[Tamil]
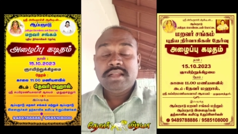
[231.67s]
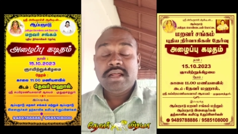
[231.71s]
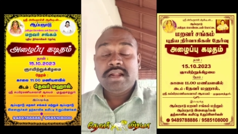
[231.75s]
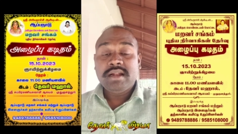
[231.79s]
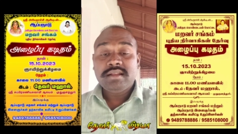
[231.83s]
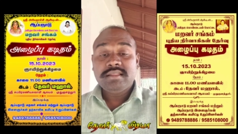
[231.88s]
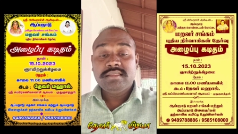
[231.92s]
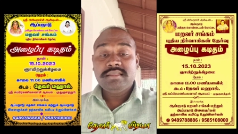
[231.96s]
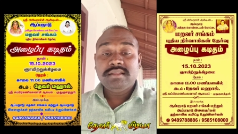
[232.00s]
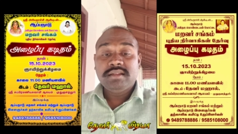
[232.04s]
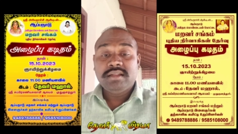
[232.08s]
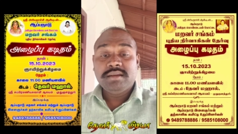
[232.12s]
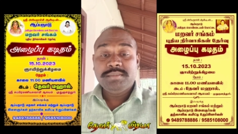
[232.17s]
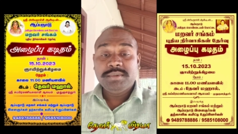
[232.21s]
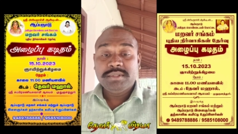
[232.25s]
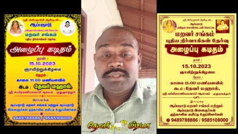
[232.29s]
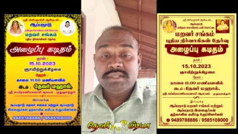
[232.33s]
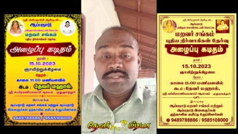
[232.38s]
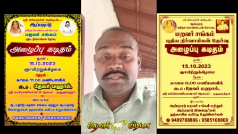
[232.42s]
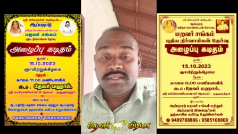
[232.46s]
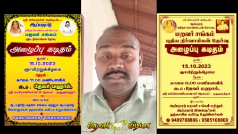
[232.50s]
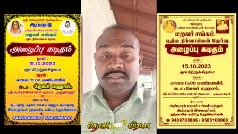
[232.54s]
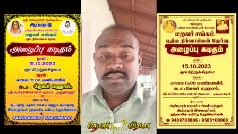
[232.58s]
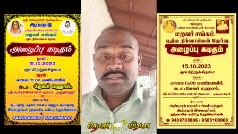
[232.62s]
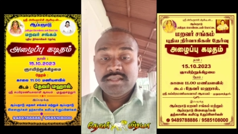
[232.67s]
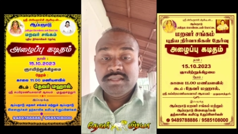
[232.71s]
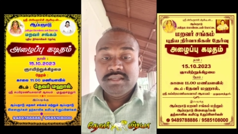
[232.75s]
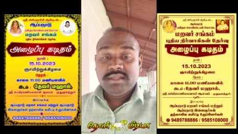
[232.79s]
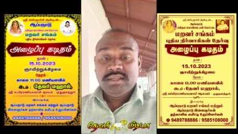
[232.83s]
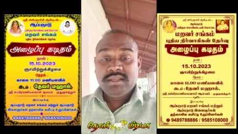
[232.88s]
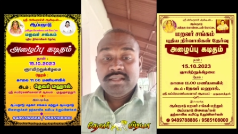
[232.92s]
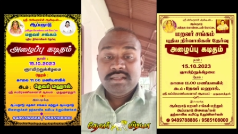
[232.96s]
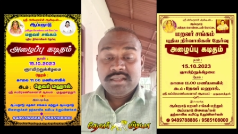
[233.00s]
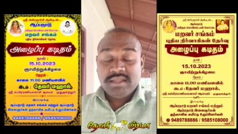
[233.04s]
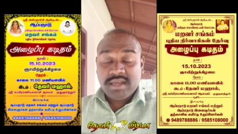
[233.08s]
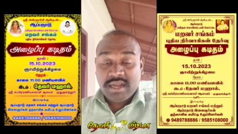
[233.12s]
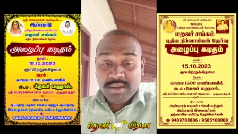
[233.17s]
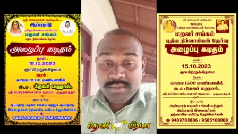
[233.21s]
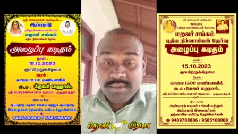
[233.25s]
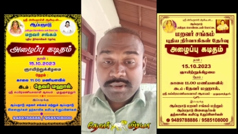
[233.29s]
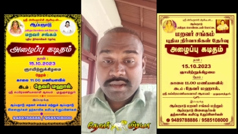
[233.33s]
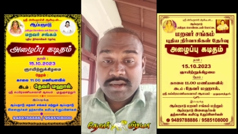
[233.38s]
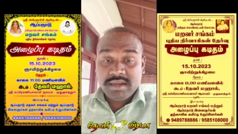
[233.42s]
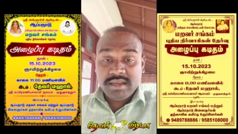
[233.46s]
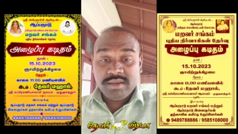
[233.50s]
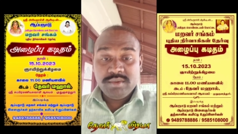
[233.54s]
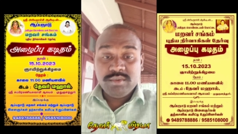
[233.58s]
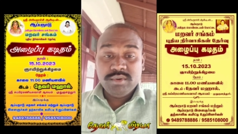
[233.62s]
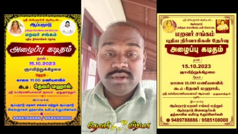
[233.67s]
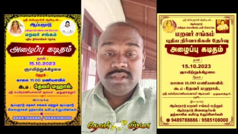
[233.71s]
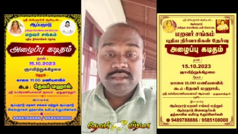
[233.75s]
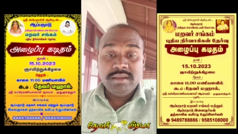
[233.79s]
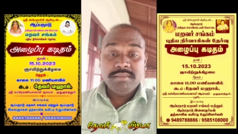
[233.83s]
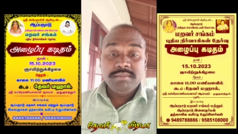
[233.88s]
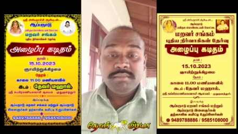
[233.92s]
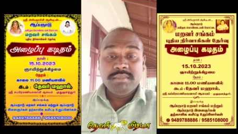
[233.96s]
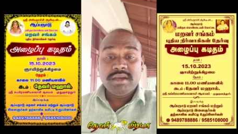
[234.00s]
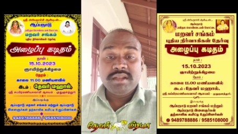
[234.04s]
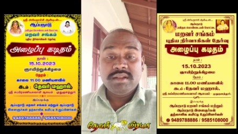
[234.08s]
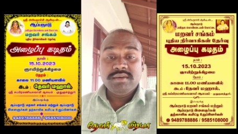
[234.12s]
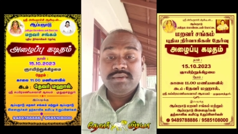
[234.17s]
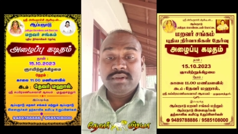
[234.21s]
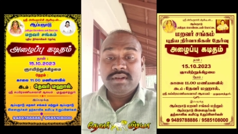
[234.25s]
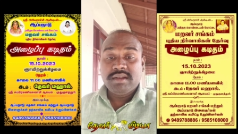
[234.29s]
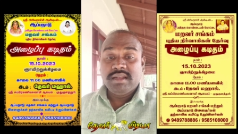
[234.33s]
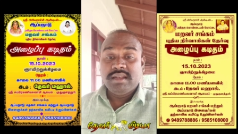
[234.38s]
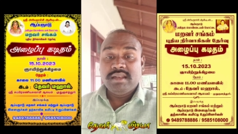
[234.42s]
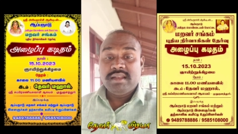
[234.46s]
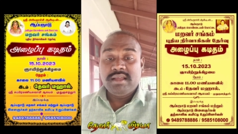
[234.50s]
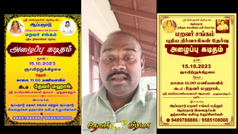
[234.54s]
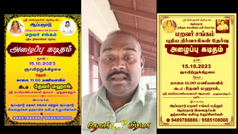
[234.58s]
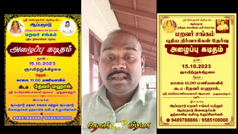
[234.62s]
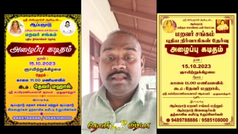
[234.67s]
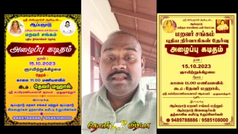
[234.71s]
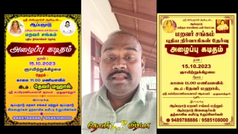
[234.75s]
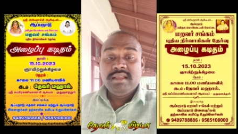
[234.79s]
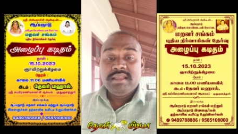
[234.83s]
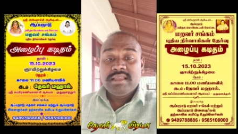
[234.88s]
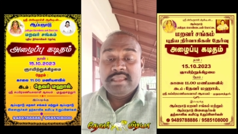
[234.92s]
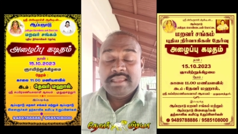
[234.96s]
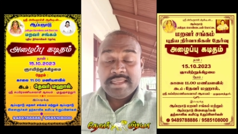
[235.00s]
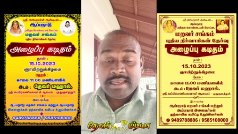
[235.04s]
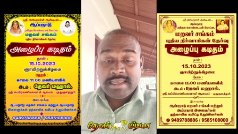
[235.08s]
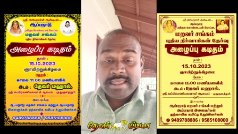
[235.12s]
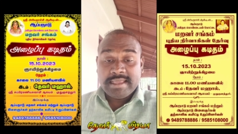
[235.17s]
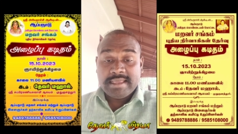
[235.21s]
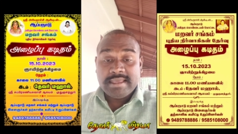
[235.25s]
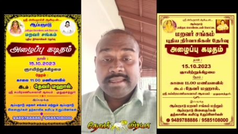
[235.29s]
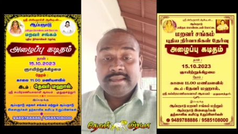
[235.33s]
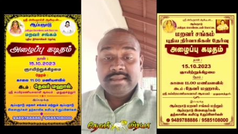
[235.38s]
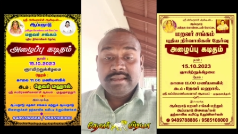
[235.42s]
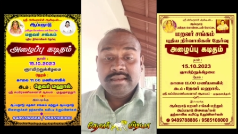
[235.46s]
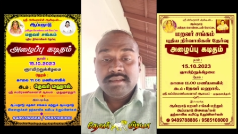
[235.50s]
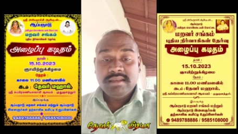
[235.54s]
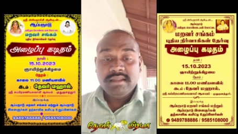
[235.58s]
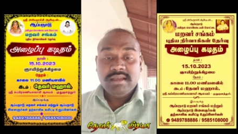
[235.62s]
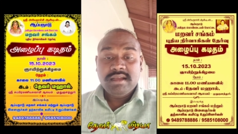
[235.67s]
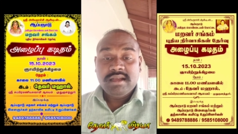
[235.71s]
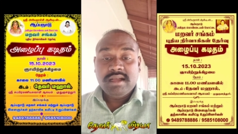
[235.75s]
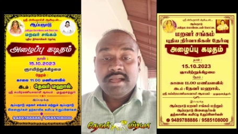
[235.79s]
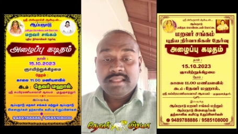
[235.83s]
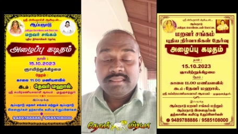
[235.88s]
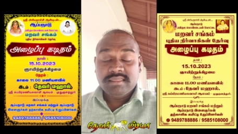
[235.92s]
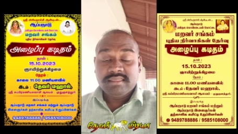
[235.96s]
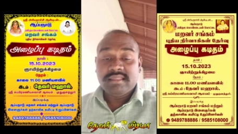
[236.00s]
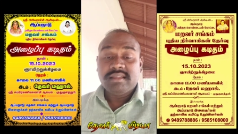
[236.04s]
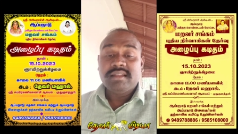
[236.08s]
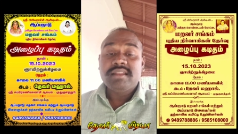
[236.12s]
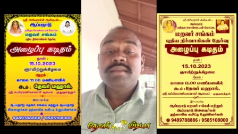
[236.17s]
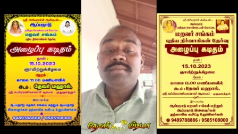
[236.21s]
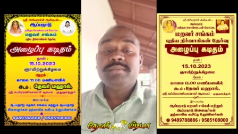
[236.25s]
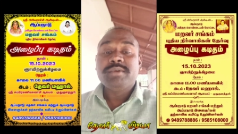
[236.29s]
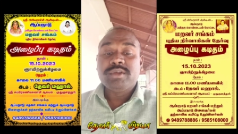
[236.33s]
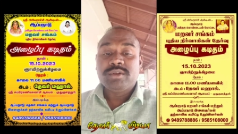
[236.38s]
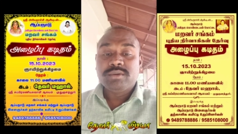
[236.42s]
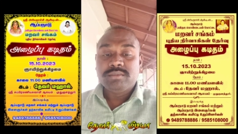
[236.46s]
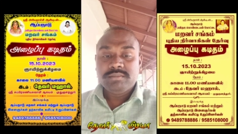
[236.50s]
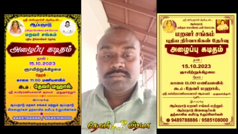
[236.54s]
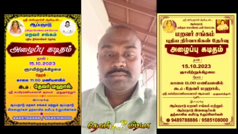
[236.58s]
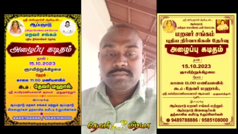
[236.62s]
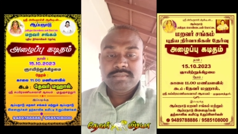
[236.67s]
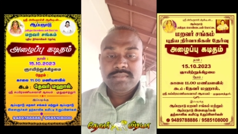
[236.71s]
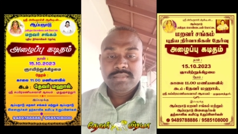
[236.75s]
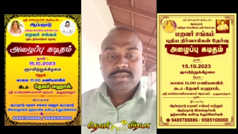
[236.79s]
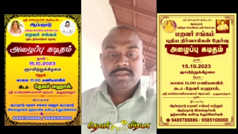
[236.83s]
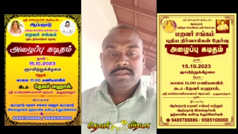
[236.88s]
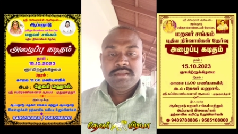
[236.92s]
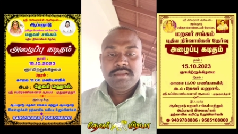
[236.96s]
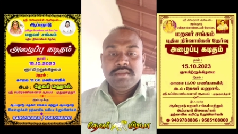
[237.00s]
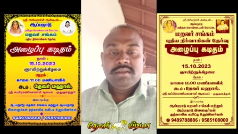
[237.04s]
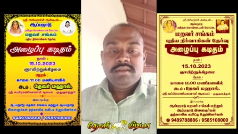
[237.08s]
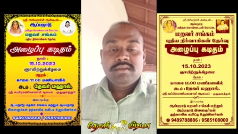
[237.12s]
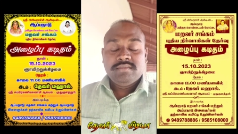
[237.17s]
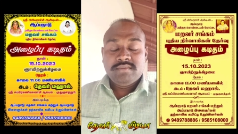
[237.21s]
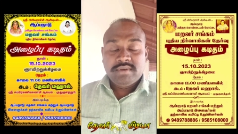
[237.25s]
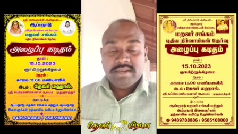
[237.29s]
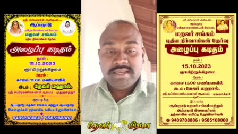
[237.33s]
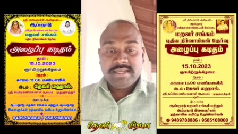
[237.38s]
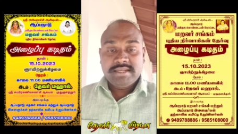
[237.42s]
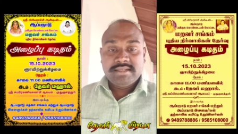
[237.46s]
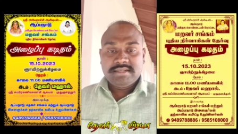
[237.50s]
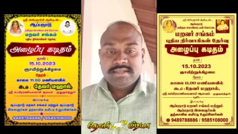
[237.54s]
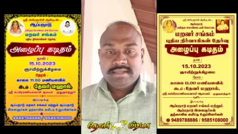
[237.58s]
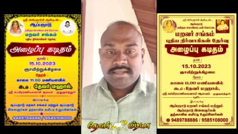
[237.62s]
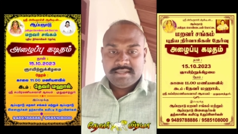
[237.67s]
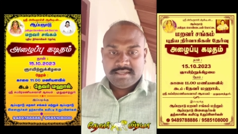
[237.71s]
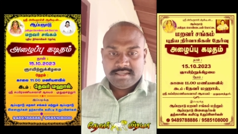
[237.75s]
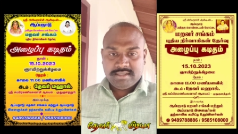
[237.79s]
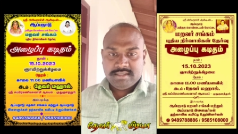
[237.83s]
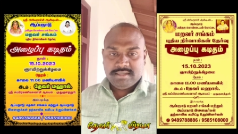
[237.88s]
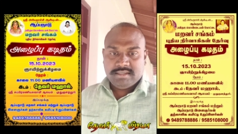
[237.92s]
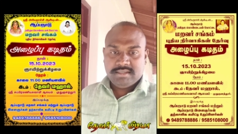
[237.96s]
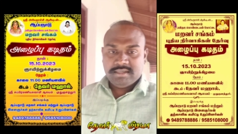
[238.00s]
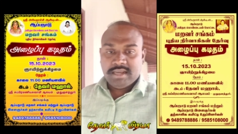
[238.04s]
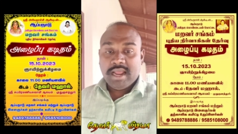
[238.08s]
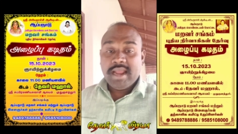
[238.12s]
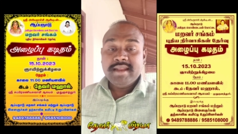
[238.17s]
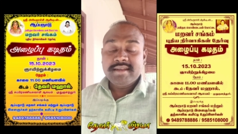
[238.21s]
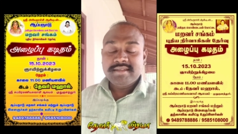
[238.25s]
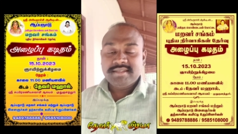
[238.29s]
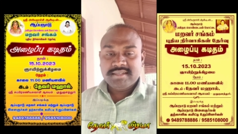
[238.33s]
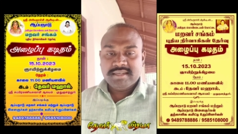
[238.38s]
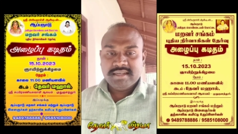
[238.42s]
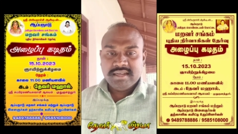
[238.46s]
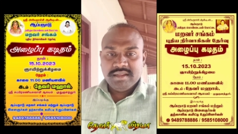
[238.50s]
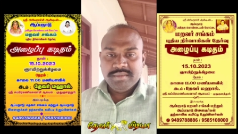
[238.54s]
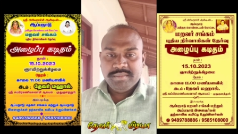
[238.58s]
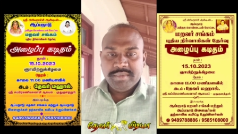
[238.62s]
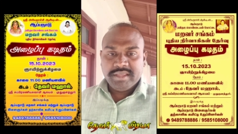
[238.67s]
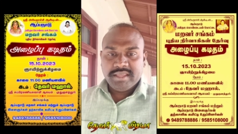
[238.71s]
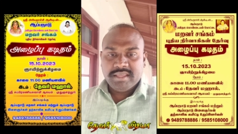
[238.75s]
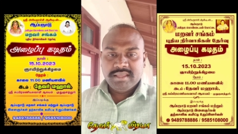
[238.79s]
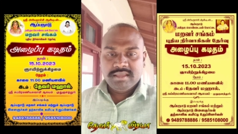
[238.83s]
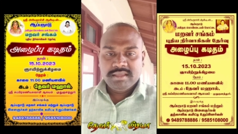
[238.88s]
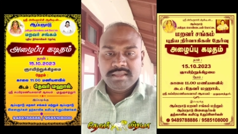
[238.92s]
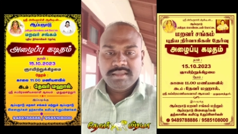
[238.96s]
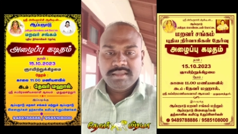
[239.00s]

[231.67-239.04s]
நானூற்றி நாற்பத்தெட்டு கிராமங்களை கொண்ட மறவர்கள் இளைஞர்கள் அத்தனை பேரும் வருகின்ற ஞாயிற்றுக்கிழமை